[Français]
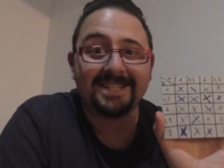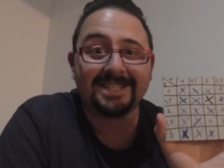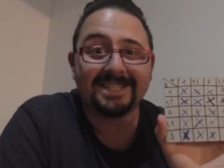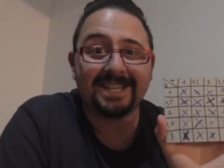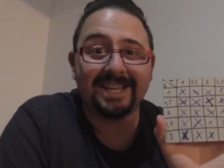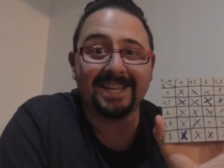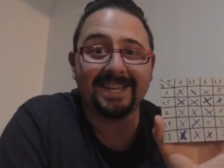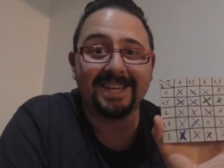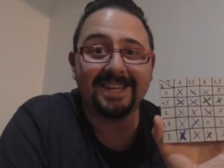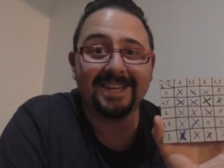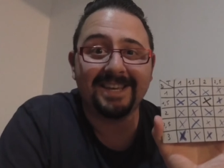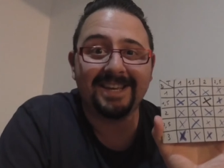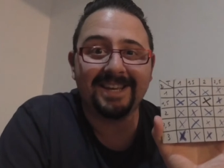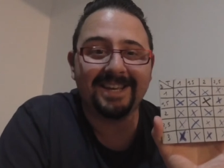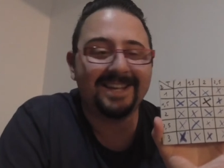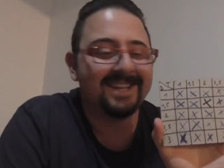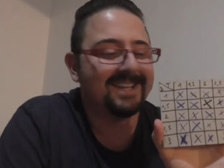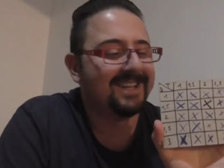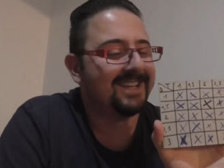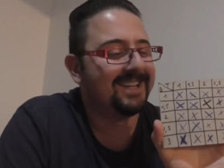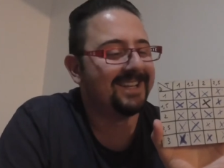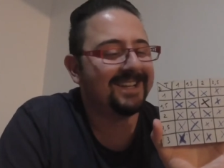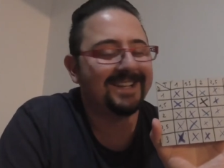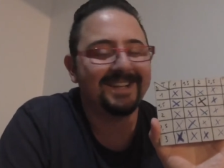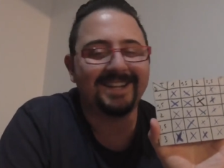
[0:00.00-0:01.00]
Ça y est,
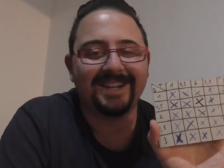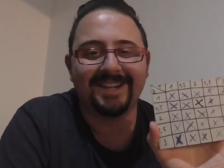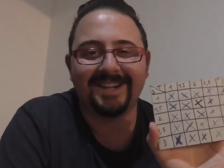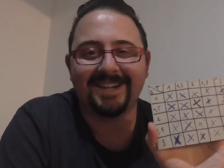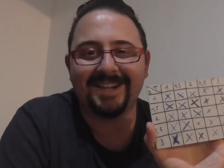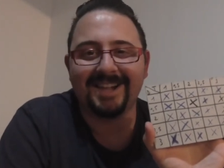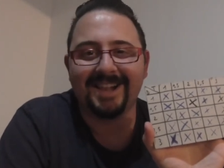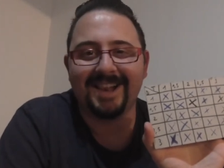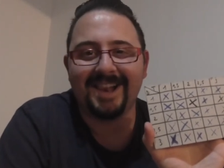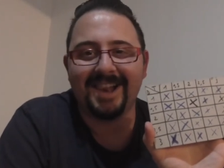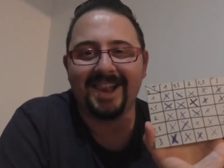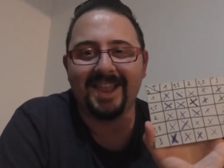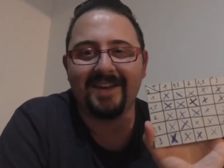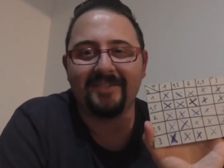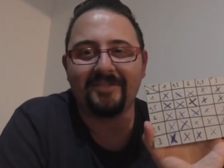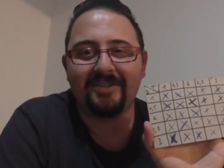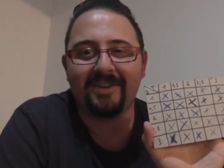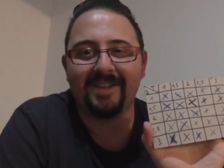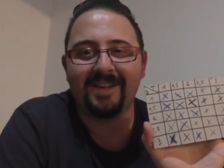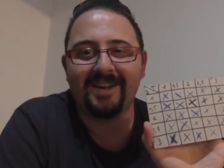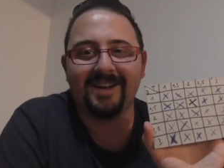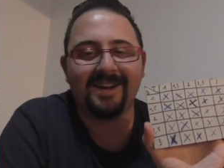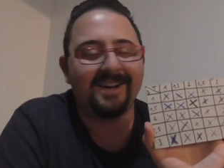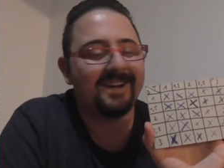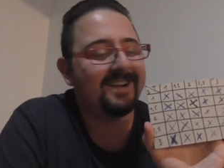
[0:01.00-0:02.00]
la
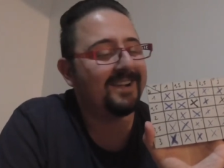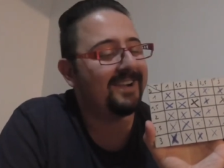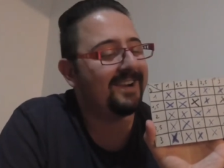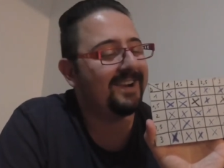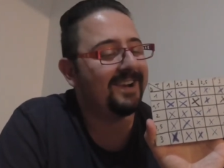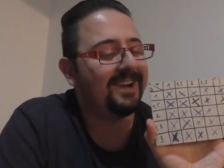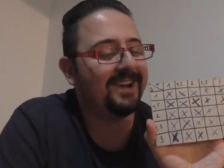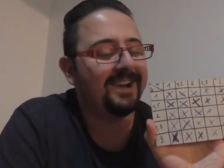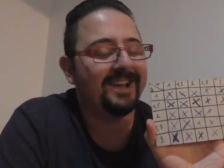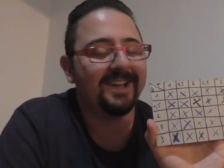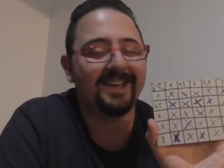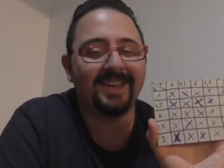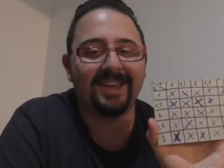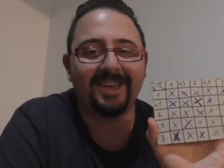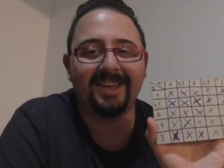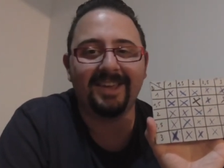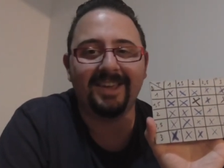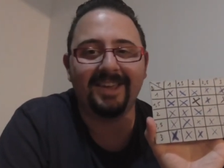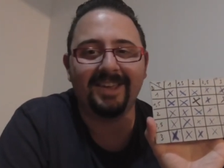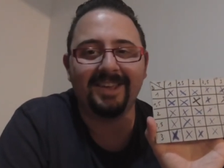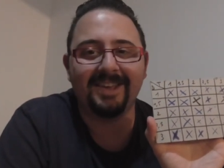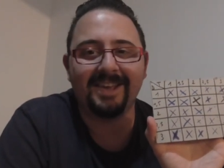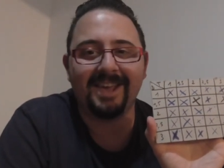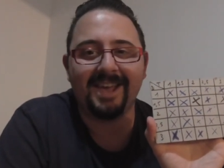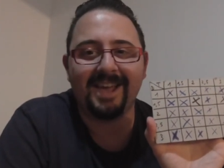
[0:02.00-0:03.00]
voilà, la
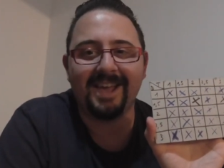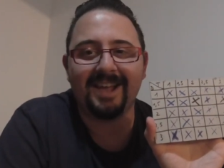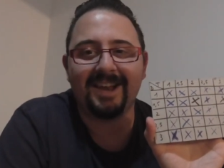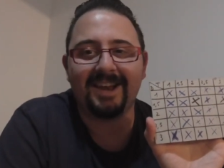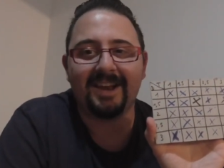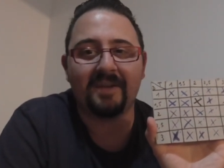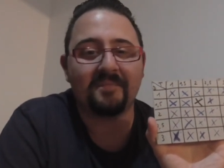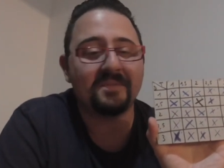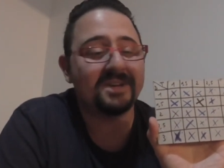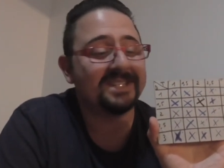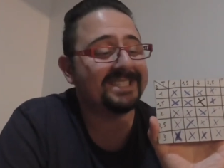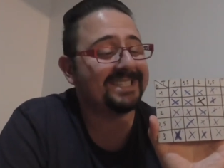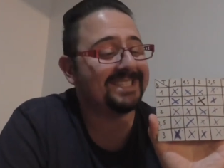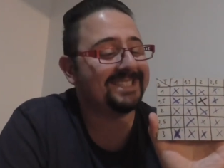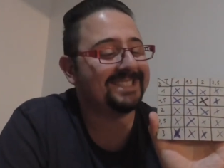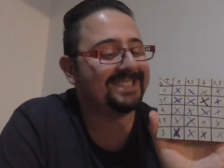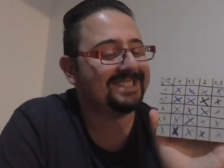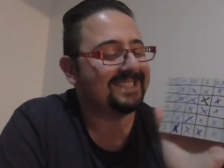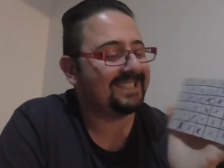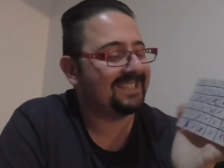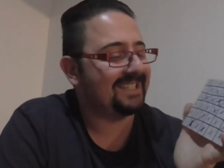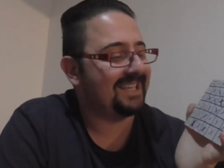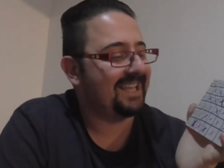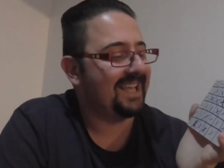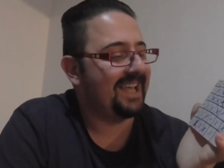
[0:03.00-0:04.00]
grille, la
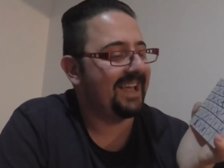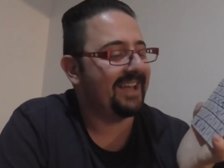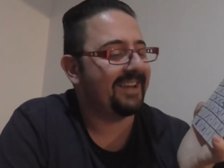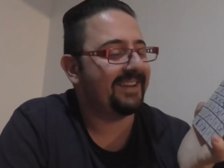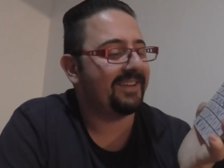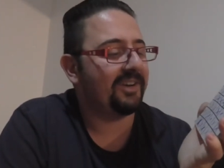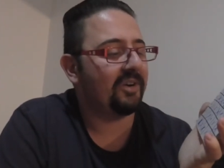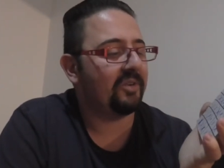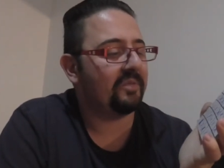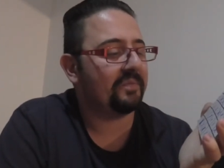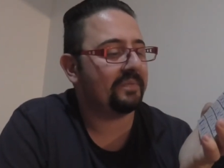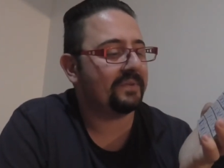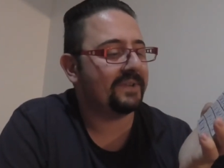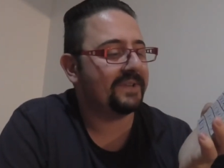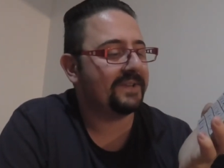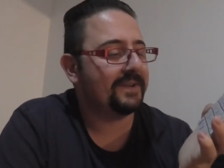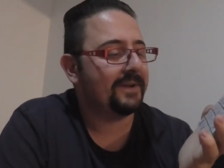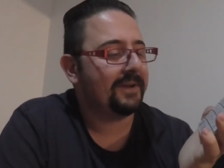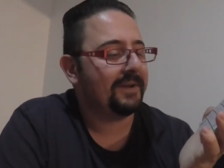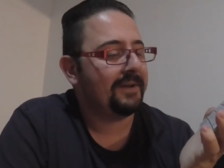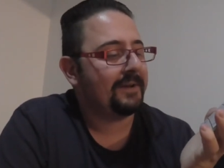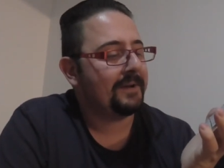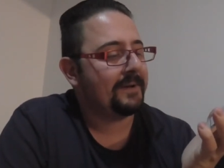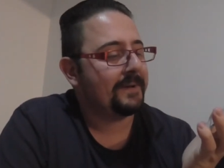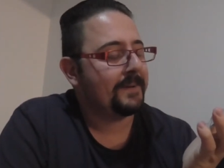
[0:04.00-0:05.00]
matrice, elle est remplie.